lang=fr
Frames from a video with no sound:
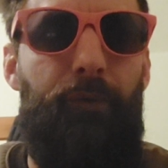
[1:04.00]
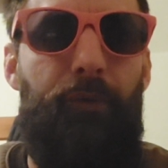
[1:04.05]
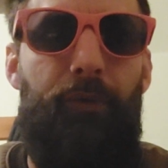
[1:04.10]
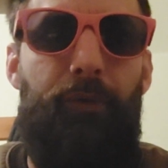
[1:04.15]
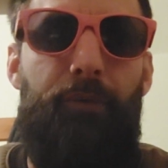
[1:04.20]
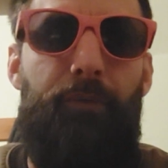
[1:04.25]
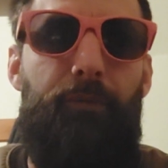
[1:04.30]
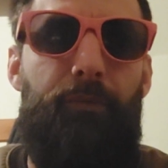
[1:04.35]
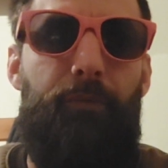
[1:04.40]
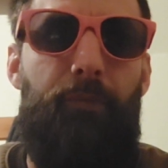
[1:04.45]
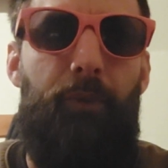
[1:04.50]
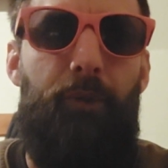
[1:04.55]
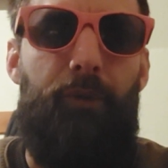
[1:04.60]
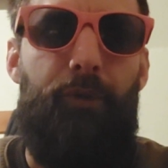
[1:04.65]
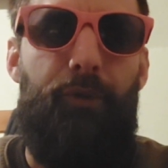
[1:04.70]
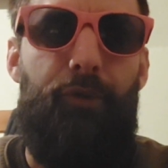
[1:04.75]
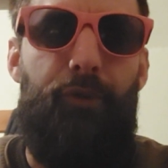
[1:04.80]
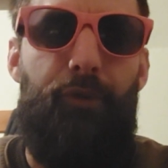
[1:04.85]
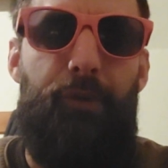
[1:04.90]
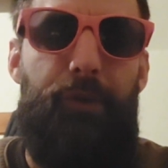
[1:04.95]
que moi
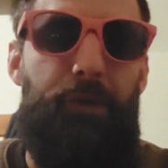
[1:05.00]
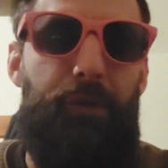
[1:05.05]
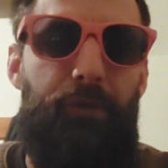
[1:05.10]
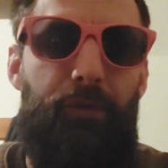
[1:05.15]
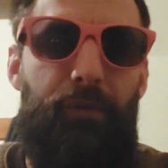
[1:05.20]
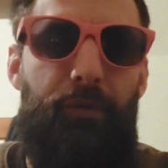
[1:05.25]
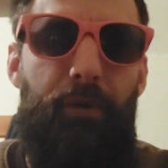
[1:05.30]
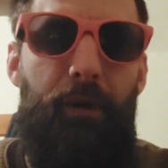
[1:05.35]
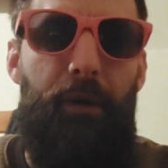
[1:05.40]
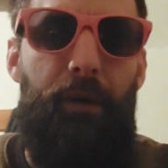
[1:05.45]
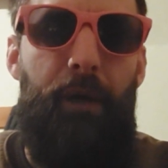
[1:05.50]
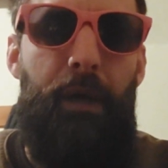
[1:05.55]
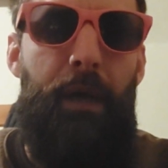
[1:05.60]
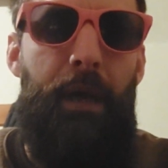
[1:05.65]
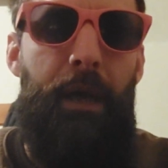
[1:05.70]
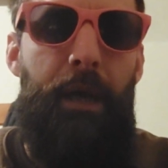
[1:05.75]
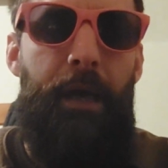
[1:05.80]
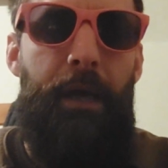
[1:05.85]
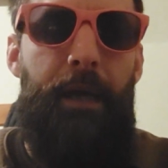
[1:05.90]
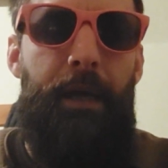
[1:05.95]
je suis sûr,
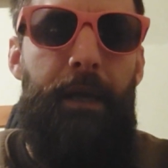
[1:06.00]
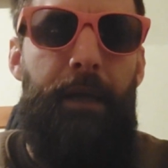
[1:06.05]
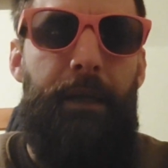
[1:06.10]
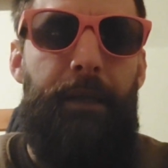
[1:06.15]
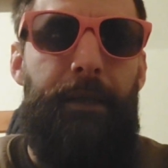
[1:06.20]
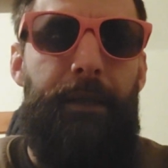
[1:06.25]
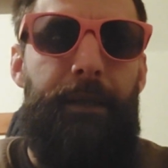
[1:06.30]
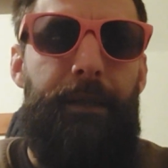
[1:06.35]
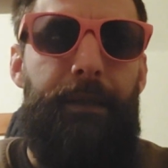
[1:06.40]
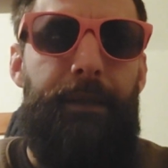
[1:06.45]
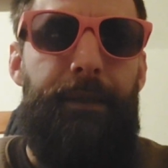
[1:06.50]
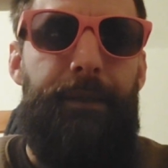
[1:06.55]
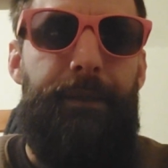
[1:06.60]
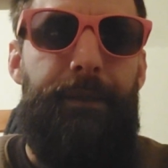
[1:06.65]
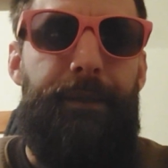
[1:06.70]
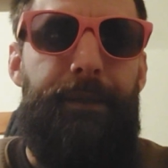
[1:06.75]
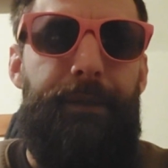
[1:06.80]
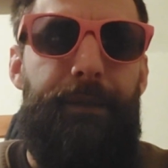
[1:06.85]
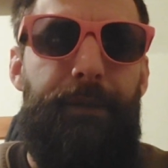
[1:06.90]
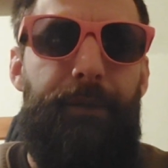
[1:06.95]

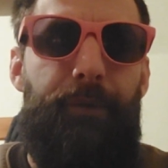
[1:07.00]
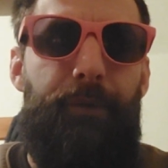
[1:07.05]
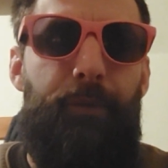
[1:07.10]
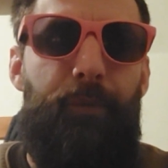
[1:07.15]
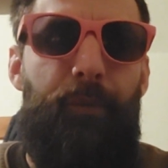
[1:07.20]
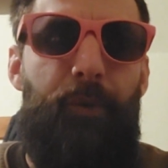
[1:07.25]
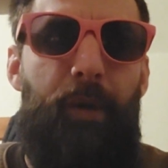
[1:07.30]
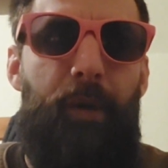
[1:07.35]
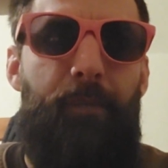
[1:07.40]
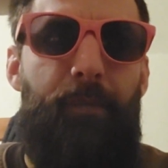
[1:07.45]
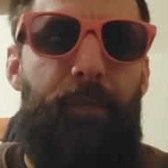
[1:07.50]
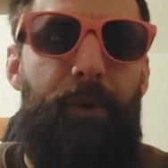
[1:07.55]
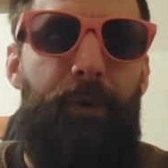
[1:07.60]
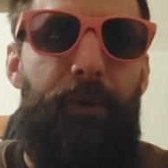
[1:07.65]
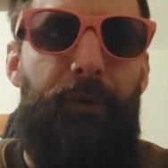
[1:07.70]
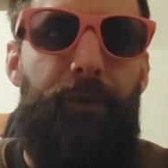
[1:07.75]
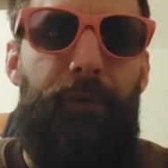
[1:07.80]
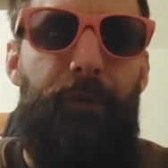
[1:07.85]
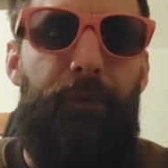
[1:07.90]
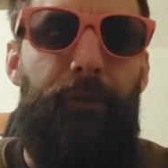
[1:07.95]
c'est que peu
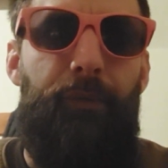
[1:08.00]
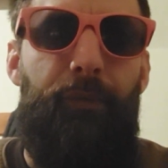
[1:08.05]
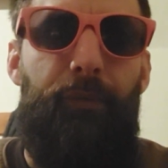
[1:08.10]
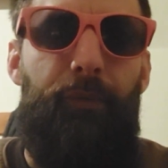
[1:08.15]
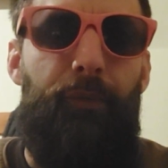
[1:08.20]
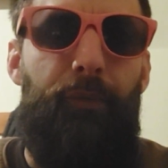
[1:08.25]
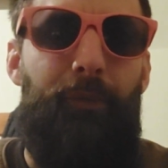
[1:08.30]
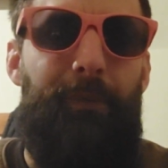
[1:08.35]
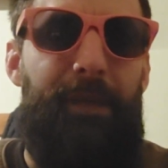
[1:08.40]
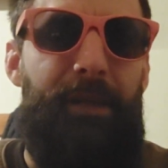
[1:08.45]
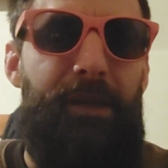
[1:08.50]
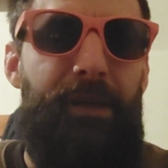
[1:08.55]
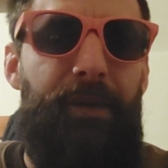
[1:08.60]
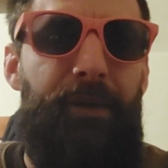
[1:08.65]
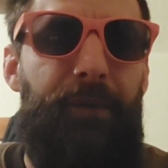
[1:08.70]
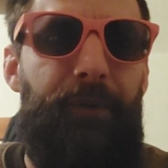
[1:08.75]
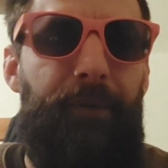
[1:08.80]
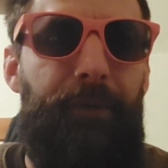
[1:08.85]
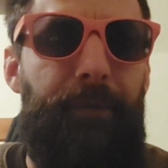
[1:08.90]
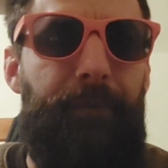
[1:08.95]
importe son
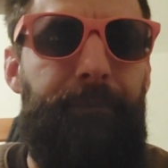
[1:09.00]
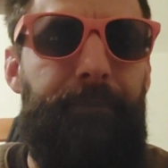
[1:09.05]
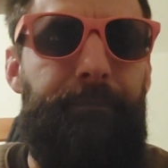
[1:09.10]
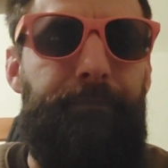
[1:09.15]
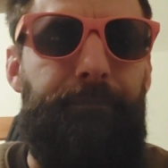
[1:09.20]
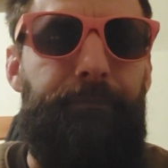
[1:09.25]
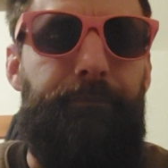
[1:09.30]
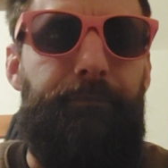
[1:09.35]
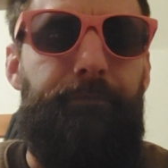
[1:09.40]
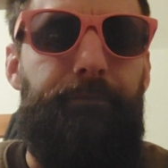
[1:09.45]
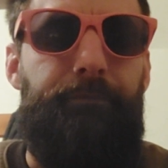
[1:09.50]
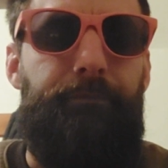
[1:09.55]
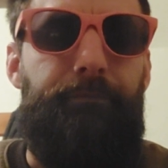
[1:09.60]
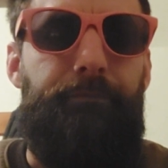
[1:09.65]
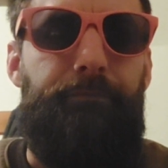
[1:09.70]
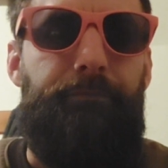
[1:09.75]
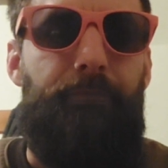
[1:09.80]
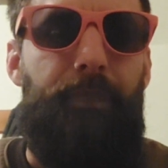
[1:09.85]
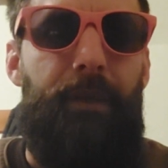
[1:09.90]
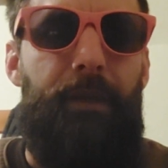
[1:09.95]
obédience,
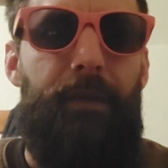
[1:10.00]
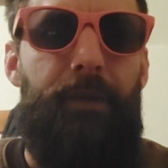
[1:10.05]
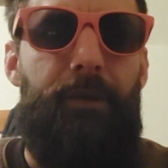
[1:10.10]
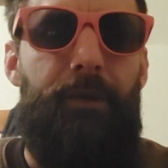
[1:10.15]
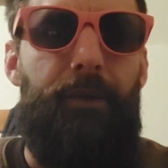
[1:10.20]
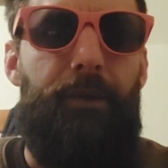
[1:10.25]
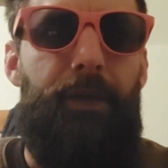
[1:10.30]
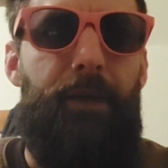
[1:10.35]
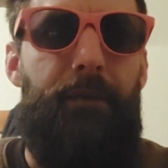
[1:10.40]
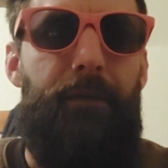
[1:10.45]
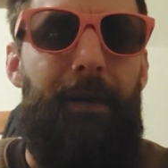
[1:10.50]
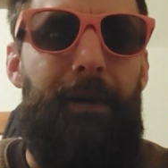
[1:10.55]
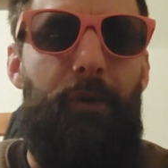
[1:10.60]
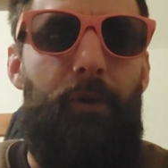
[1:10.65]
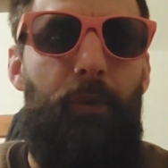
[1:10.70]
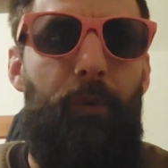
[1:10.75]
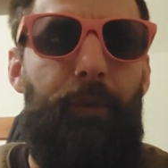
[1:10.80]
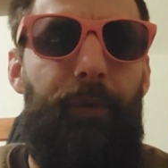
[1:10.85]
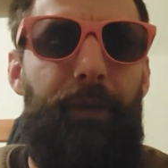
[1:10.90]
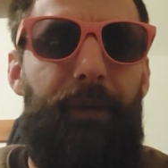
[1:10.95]
ce qui va
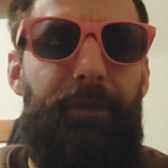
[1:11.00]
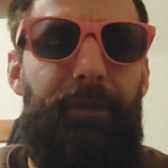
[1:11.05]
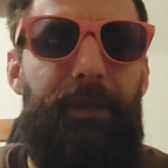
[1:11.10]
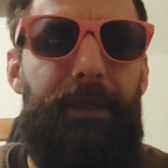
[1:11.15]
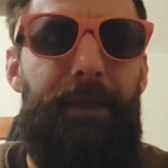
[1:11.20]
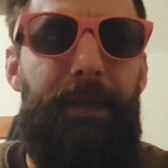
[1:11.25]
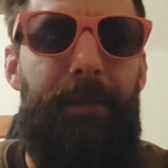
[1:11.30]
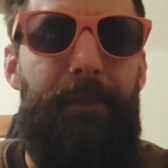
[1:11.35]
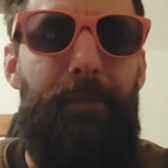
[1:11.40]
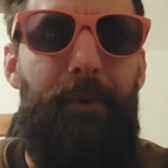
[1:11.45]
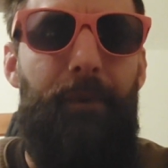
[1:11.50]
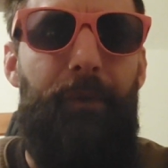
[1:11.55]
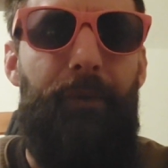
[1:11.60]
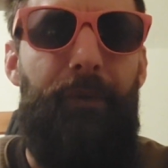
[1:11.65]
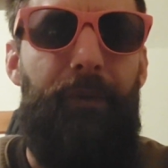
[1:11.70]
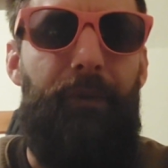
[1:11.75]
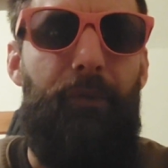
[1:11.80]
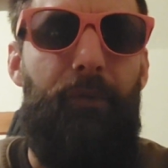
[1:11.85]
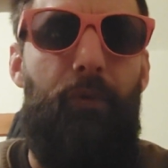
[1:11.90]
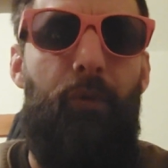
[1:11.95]
compter finalement,
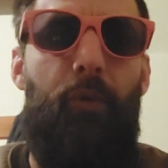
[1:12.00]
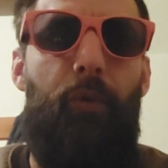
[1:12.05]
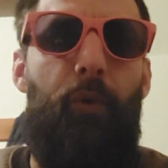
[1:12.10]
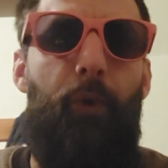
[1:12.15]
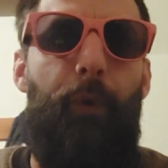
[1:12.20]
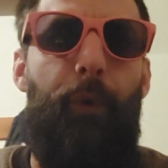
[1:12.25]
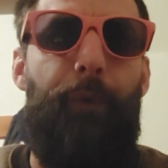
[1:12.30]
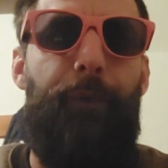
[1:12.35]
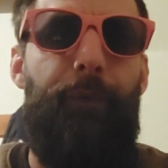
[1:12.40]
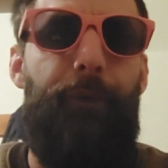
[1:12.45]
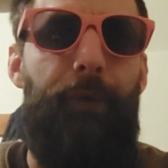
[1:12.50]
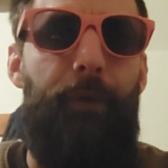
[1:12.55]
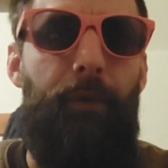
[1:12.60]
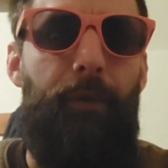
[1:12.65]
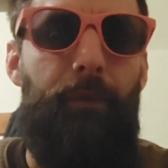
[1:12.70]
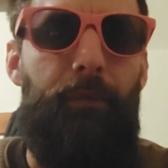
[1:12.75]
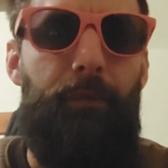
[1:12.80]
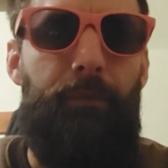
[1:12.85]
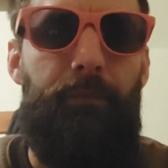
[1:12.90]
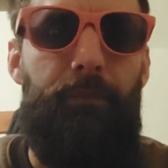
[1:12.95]
c'est ce qu'on
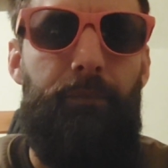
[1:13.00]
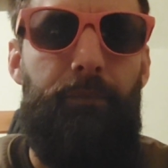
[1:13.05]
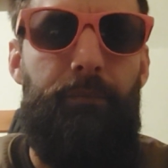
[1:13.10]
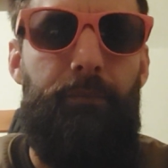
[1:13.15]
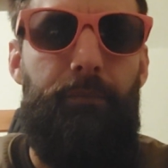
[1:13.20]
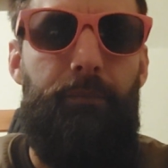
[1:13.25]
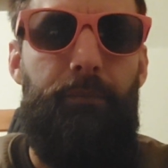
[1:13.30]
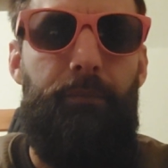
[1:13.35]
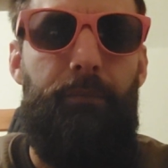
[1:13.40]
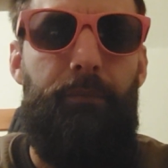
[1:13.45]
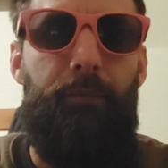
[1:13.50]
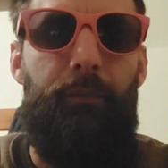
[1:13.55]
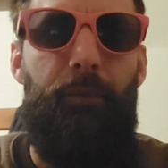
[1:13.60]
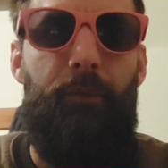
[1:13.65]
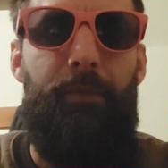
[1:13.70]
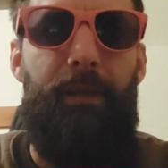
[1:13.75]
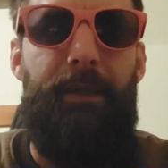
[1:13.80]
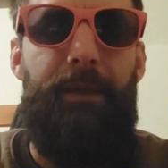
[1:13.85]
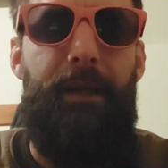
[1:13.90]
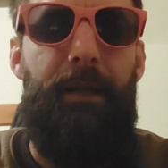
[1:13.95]
ressent de
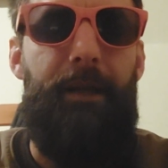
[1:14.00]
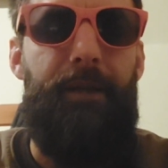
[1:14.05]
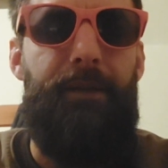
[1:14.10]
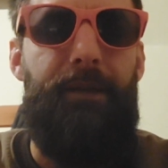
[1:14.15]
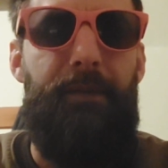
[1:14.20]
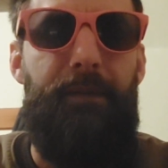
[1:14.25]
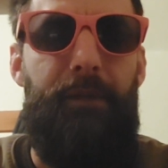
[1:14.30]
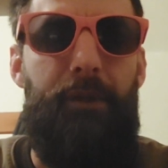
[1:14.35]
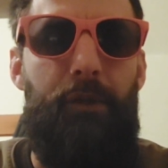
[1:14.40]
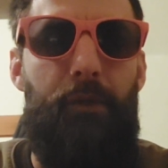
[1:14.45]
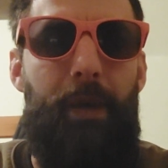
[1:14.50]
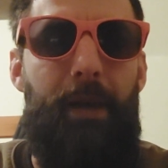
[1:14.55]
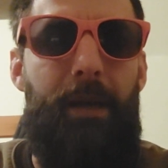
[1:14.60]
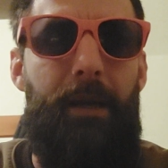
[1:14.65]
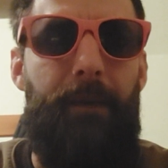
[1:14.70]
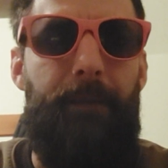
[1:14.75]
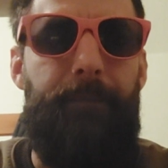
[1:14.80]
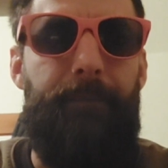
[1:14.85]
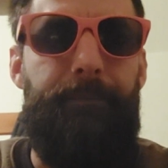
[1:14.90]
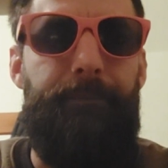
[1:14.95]
manière
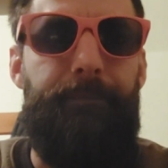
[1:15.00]
individuelle.